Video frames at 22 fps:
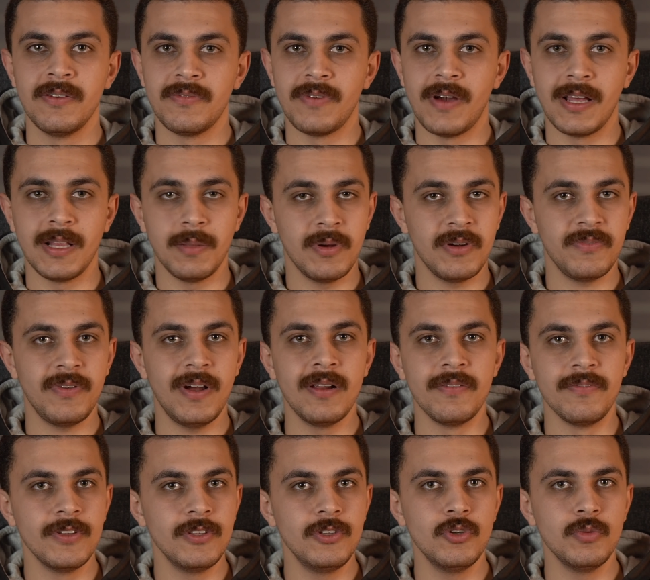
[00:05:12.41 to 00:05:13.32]
فانا برفع
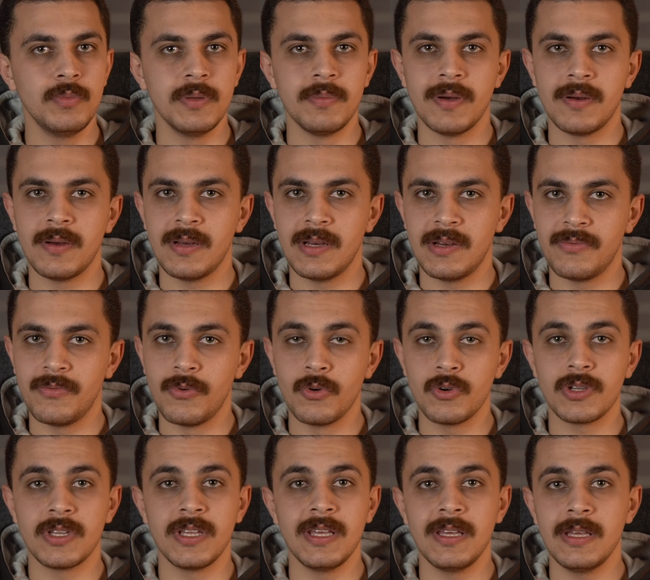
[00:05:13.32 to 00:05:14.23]
الفيديو بيبقى
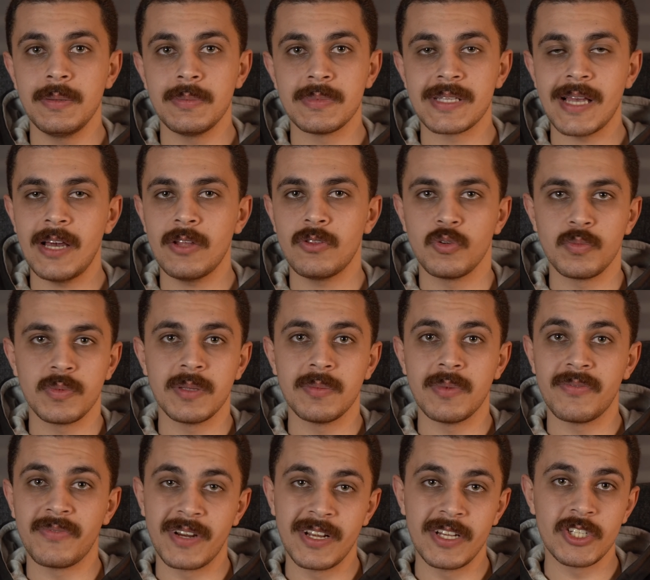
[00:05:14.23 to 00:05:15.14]
4K مساحته
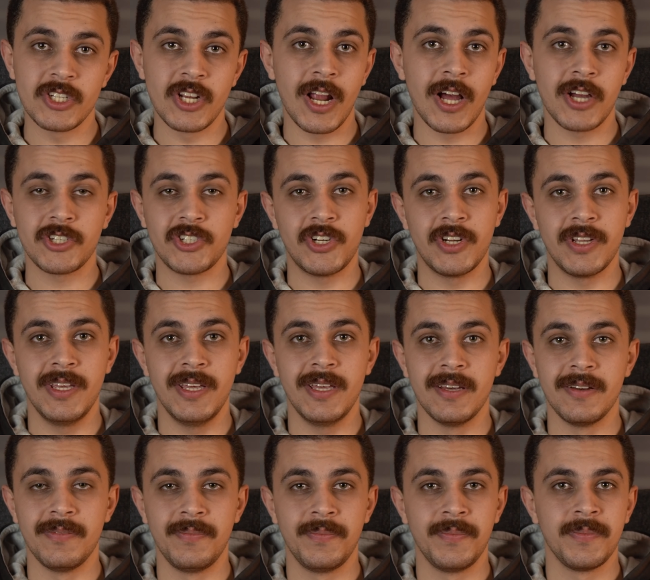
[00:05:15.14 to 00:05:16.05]
بتبقى في رينج ال 10
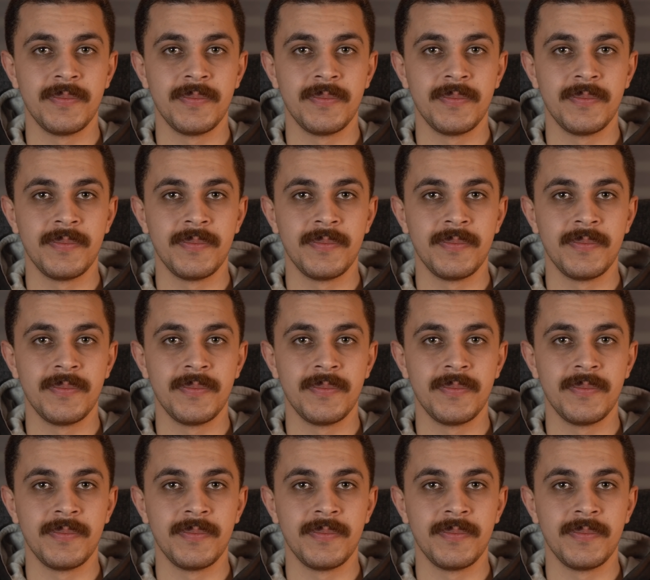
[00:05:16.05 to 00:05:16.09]
جيجا